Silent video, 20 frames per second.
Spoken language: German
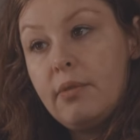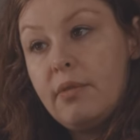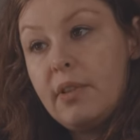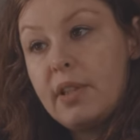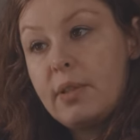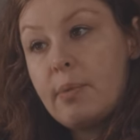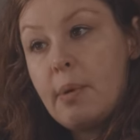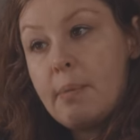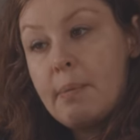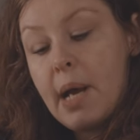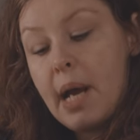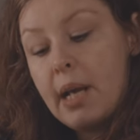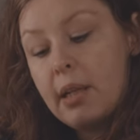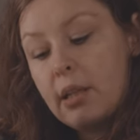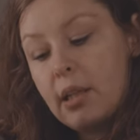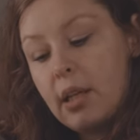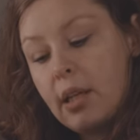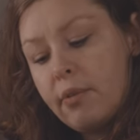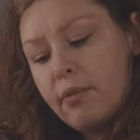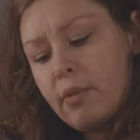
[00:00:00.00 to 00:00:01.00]
was man
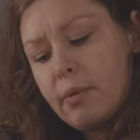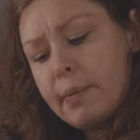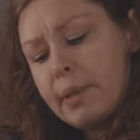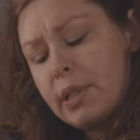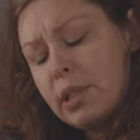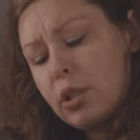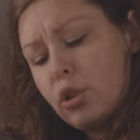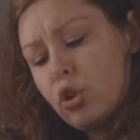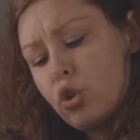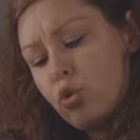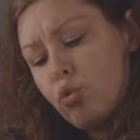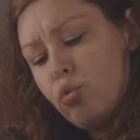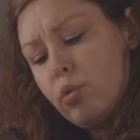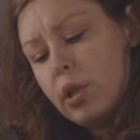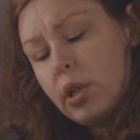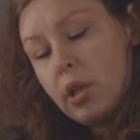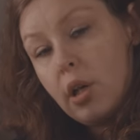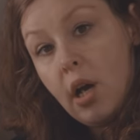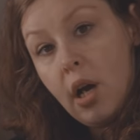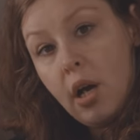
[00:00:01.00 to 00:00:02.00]
beachten kann, wenn man sich
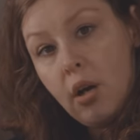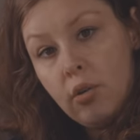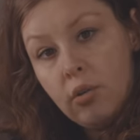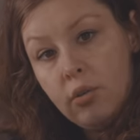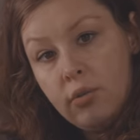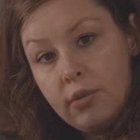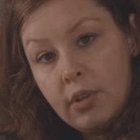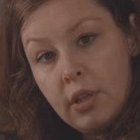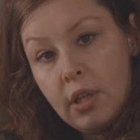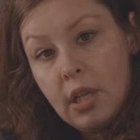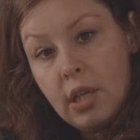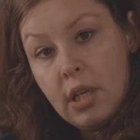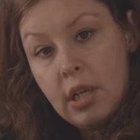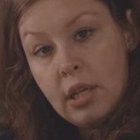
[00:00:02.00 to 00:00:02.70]
Schuhe kauft,